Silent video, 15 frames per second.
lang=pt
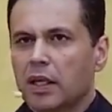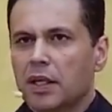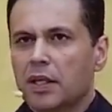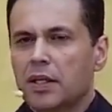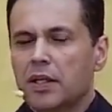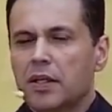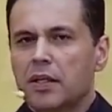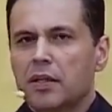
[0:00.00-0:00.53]

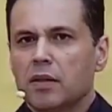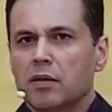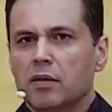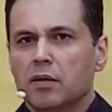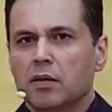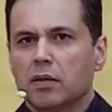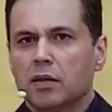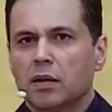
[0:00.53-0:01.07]
e
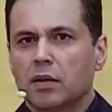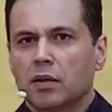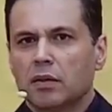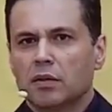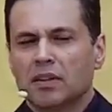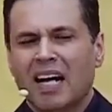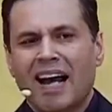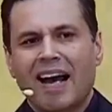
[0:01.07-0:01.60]

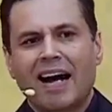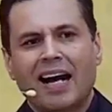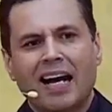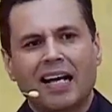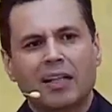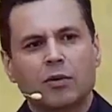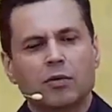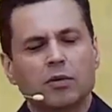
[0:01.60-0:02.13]
dá
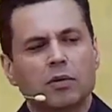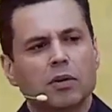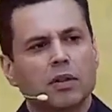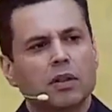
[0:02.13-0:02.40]
errado